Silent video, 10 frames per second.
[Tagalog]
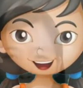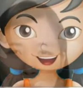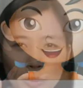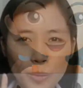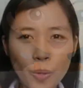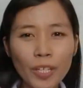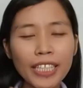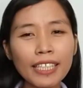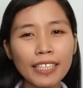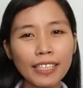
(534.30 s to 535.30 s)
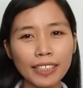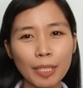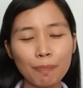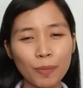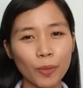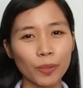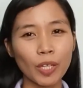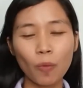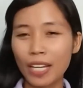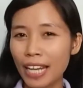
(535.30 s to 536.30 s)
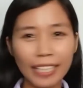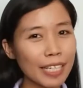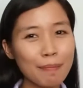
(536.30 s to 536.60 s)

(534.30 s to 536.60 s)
Kung iniisip mo na wala nang